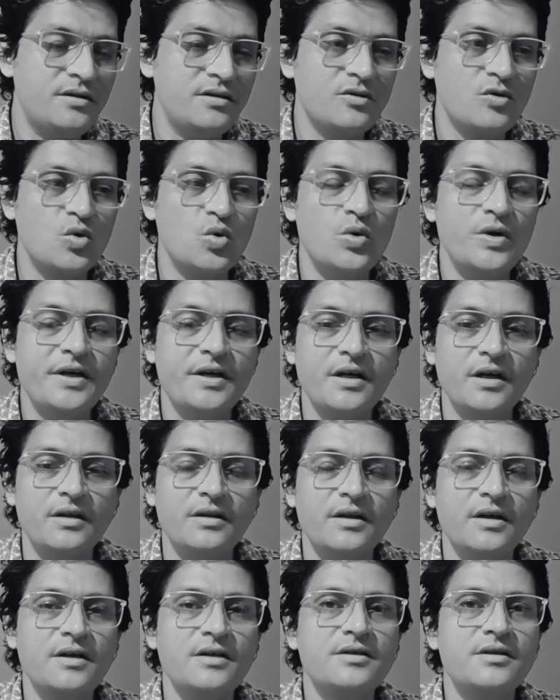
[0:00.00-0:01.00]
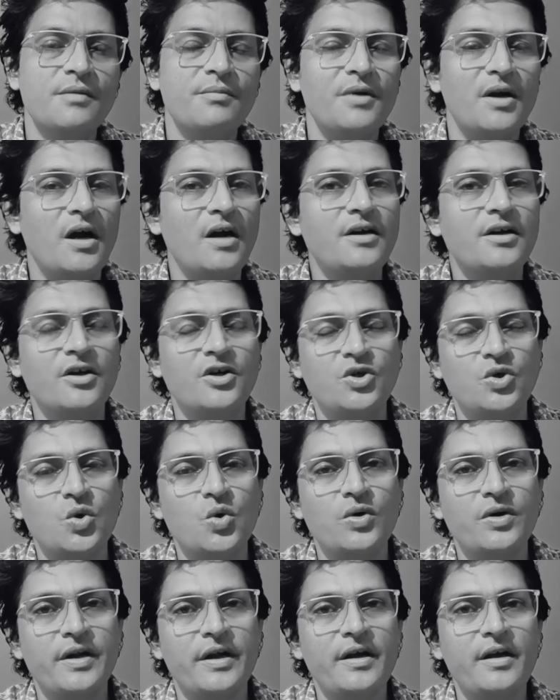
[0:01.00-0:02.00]
इस कुएं के अंदर सम्राट
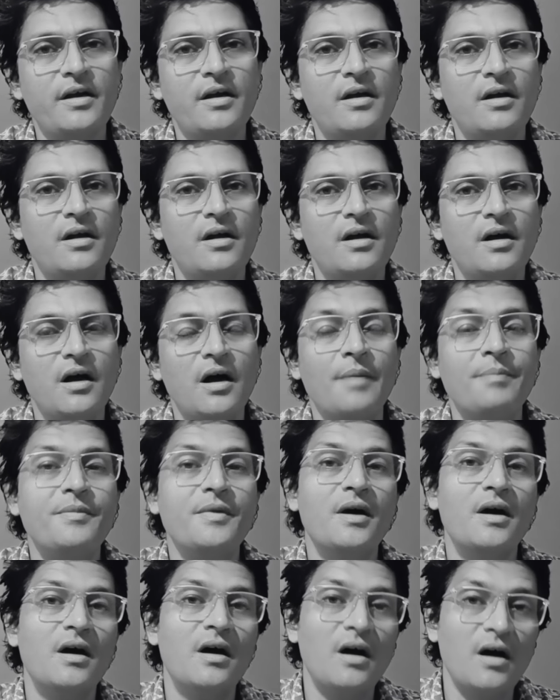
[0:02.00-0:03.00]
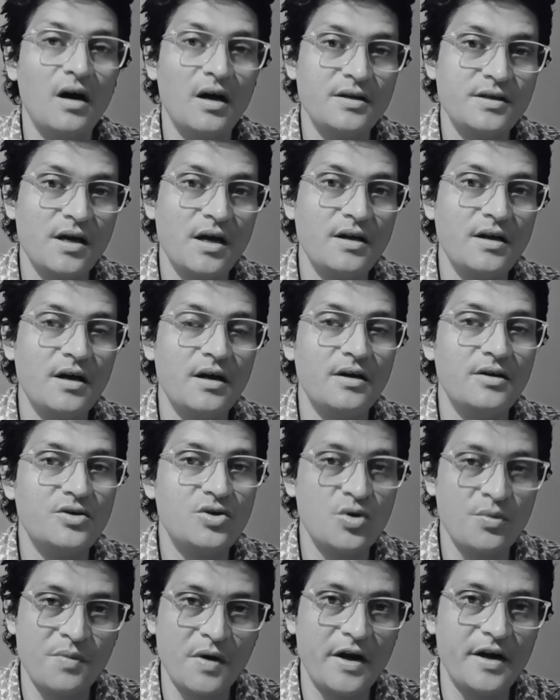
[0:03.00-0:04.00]
अशोक ने अपना खजाना
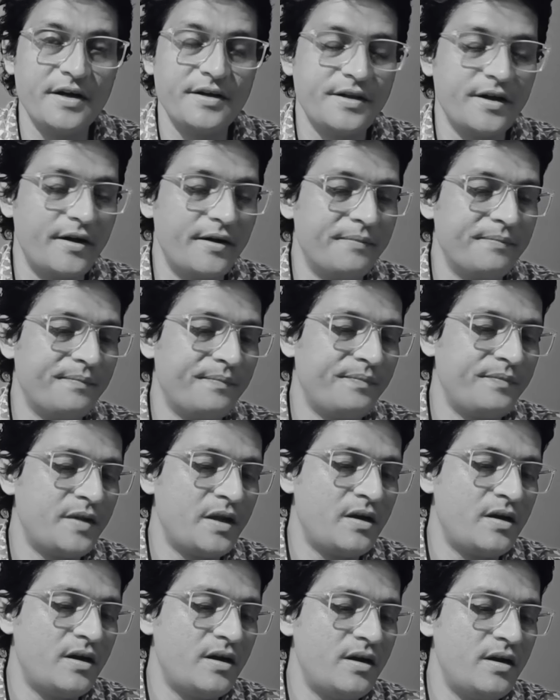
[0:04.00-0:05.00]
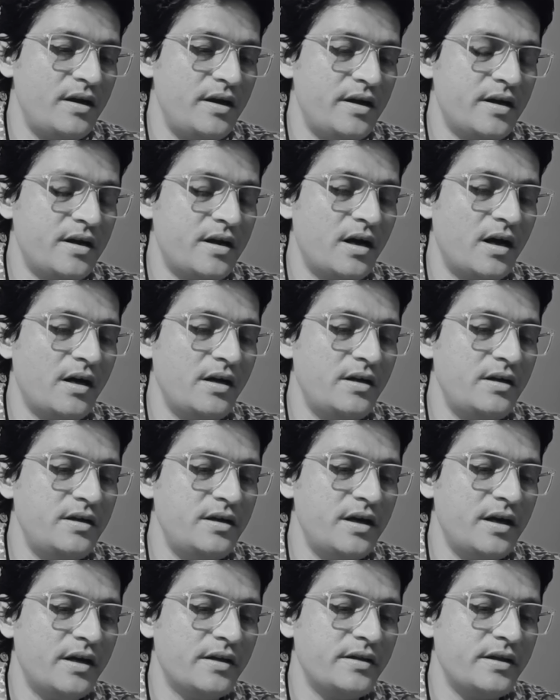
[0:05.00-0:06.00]
छुपाया था एक कहानी
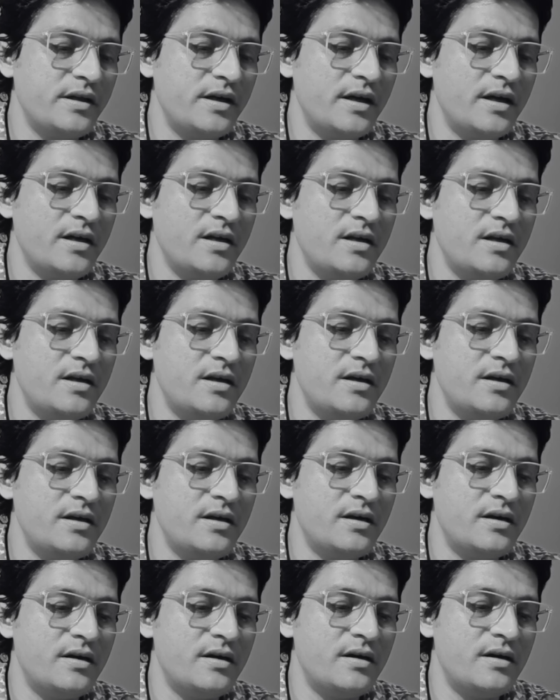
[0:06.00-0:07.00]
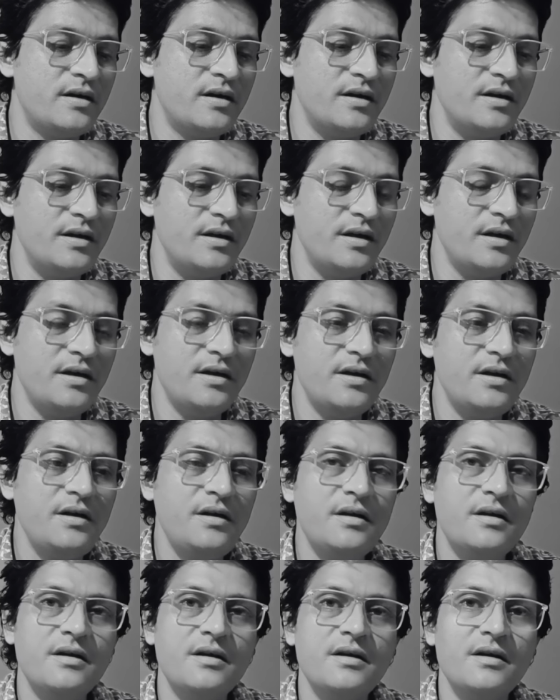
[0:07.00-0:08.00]
ये आती है कि
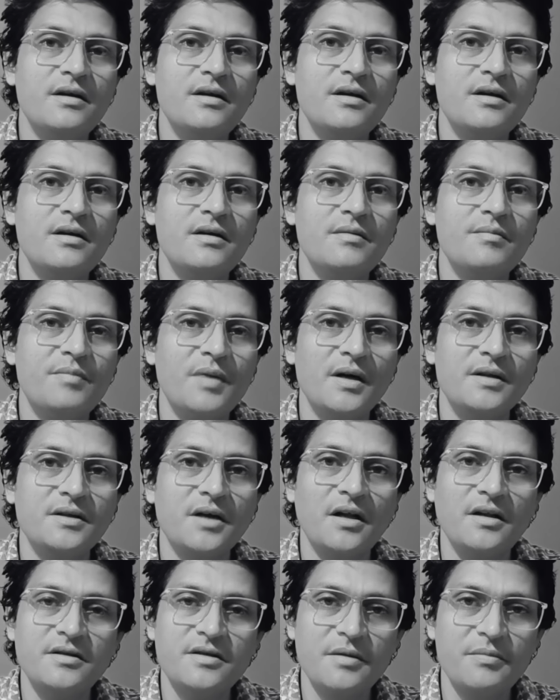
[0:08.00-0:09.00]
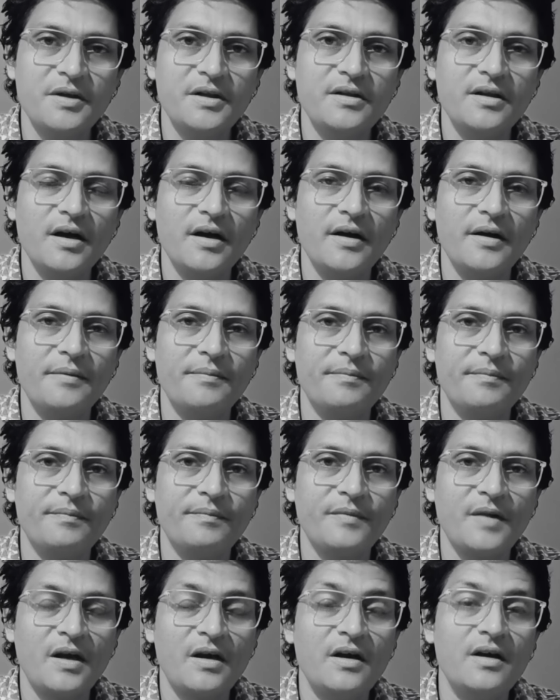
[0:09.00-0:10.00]
ये पाताल से मिलता है